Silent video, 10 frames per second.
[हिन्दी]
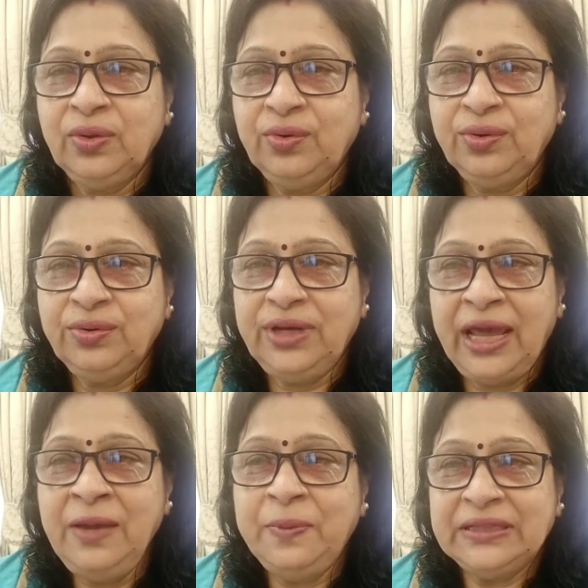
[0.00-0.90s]
तो
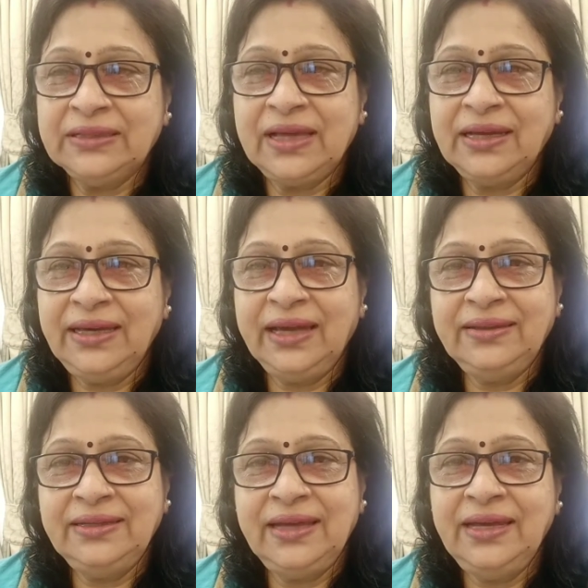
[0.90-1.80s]
नहीं पता था कि एक
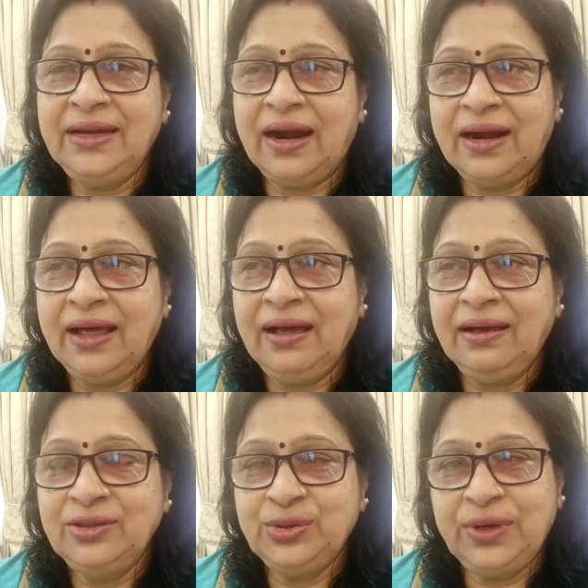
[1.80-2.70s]
दिन यही
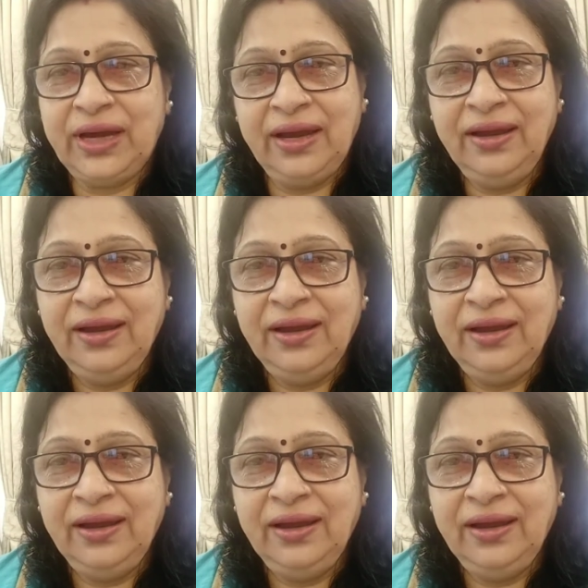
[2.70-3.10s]
काढ़ा जो है